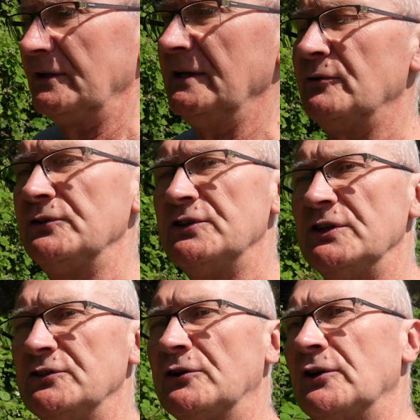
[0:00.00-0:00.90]

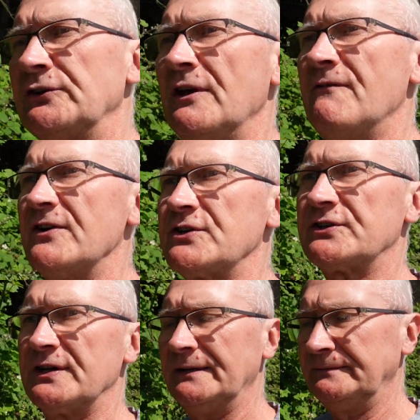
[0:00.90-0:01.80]
kilkudziesięciokrotnie
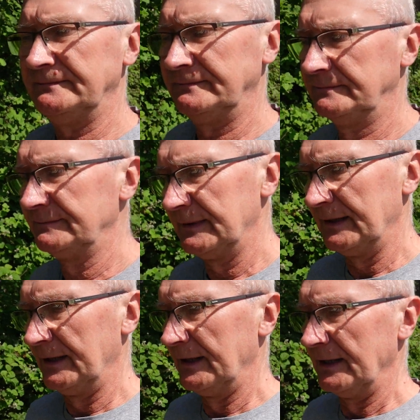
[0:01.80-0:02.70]
wyższe
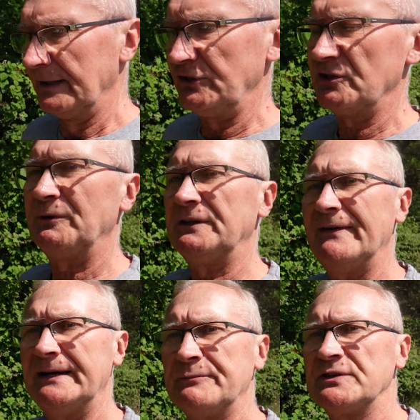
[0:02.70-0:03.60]
niż
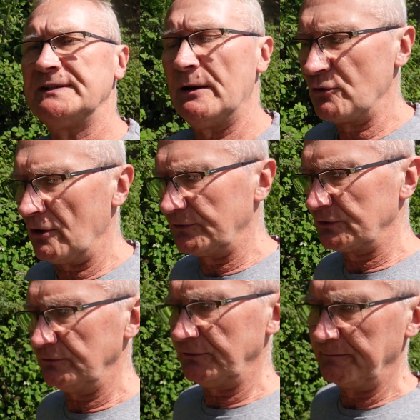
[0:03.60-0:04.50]
podawane przez
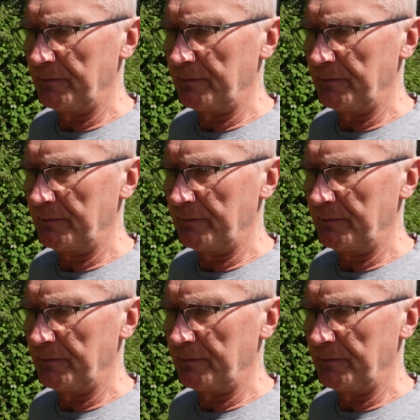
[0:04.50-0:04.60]
naukowców